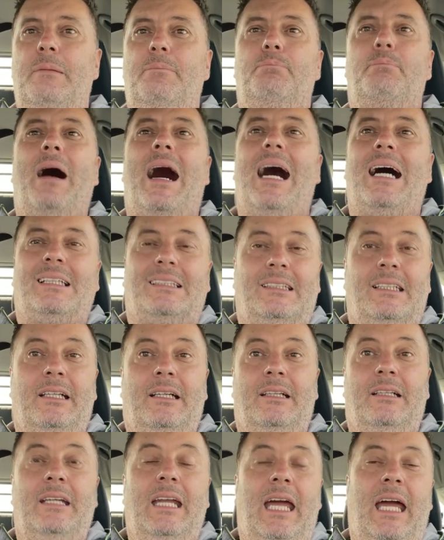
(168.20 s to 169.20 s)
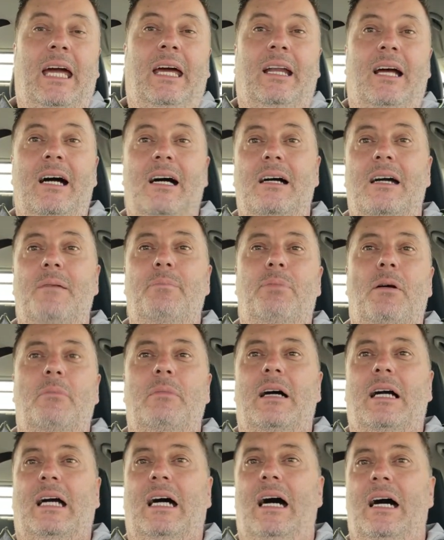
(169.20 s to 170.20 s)
di base nera e
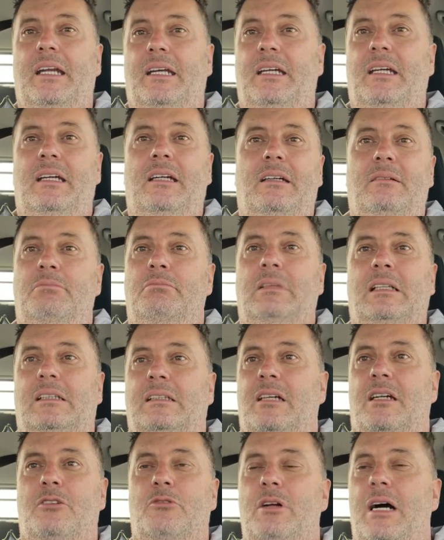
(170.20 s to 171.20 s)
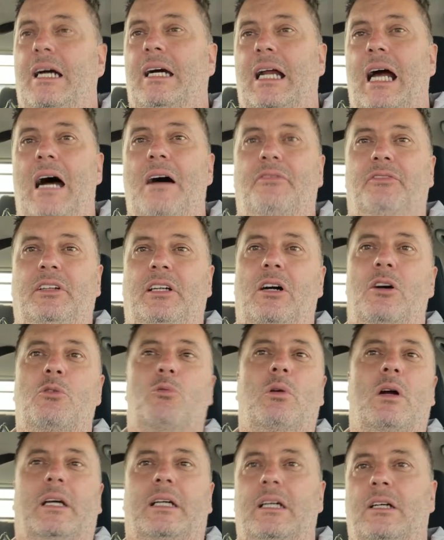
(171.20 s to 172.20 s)
poi magari mettere una
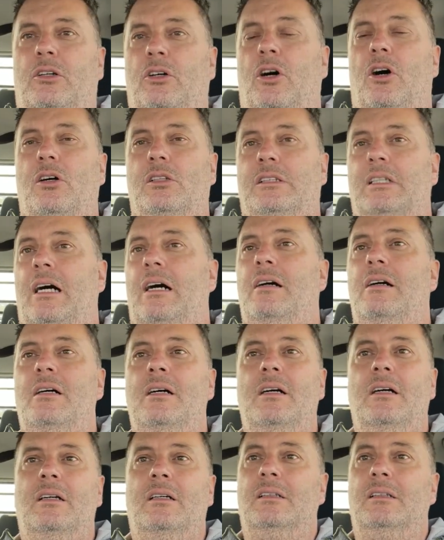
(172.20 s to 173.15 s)
grafica o qualche cosa,